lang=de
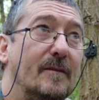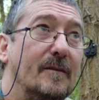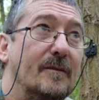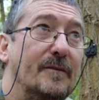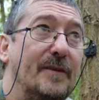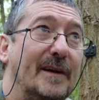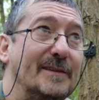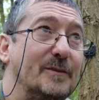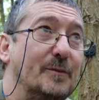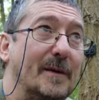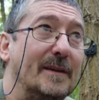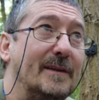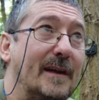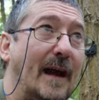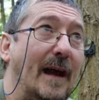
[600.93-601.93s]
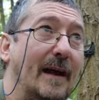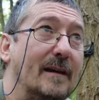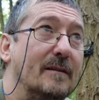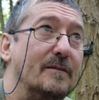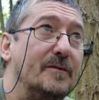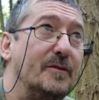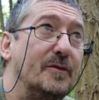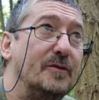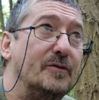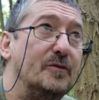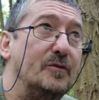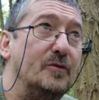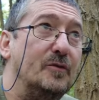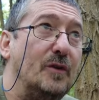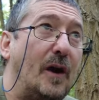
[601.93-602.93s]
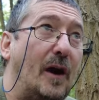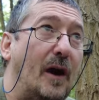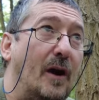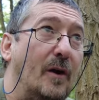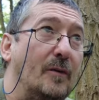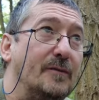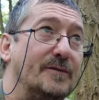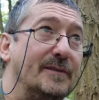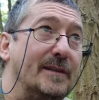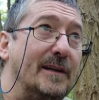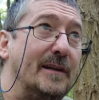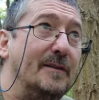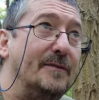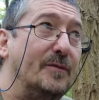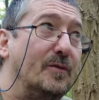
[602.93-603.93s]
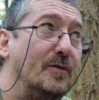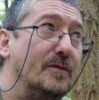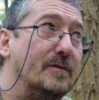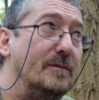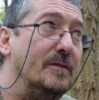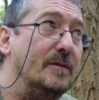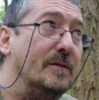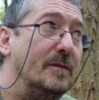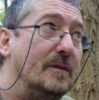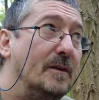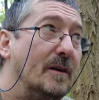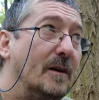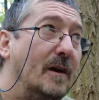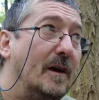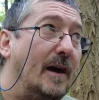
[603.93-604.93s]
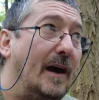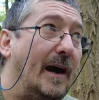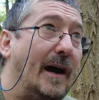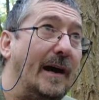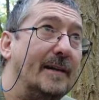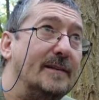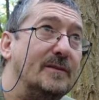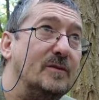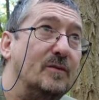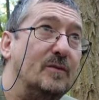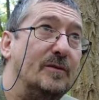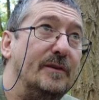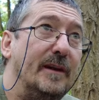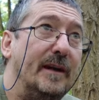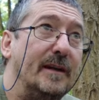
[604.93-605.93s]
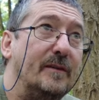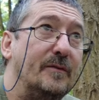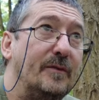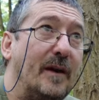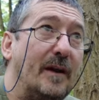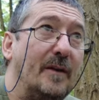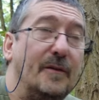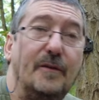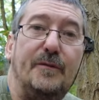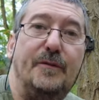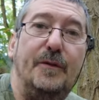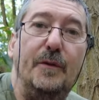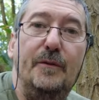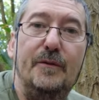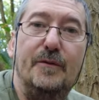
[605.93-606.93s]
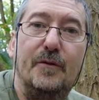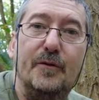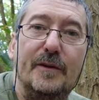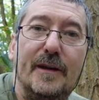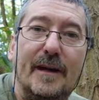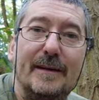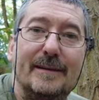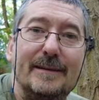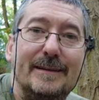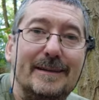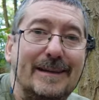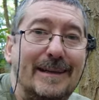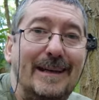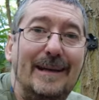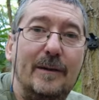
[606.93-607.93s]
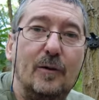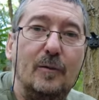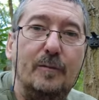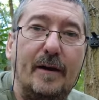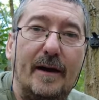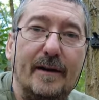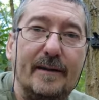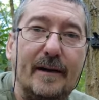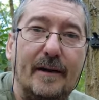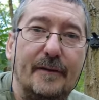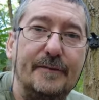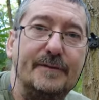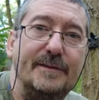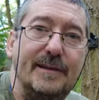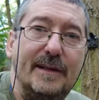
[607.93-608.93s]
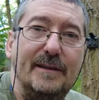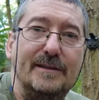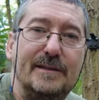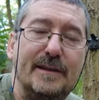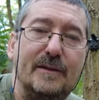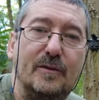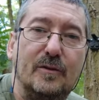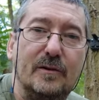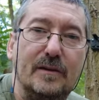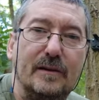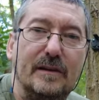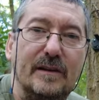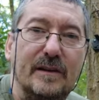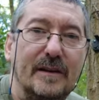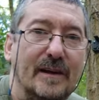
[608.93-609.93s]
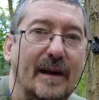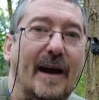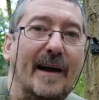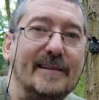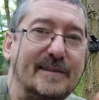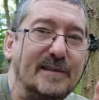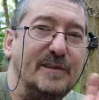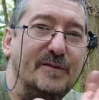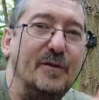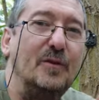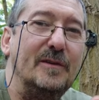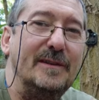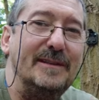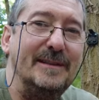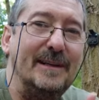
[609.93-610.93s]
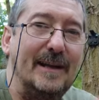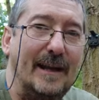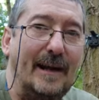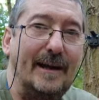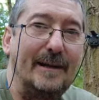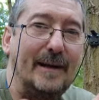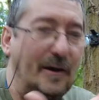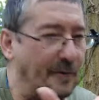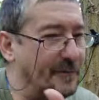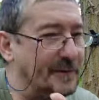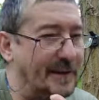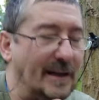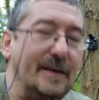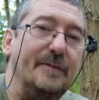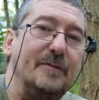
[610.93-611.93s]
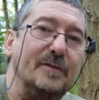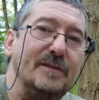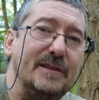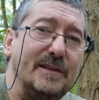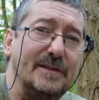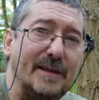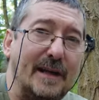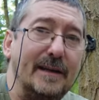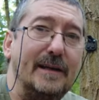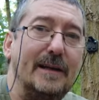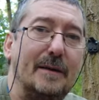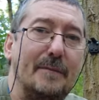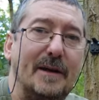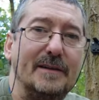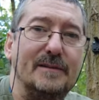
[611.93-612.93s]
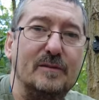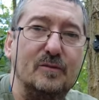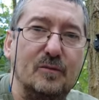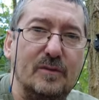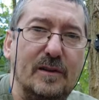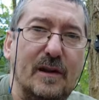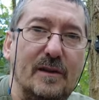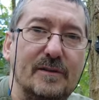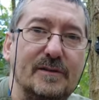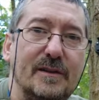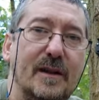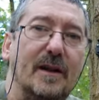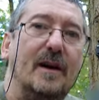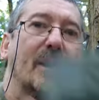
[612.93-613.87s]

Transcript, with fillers: was übertragen wird aufs Telefon, hat so in etwa 500 Kilobyte auf 10 Sekunden. Also es ist wirklich klein. Auf dem Telefon sieht es einigermaßen gut aus.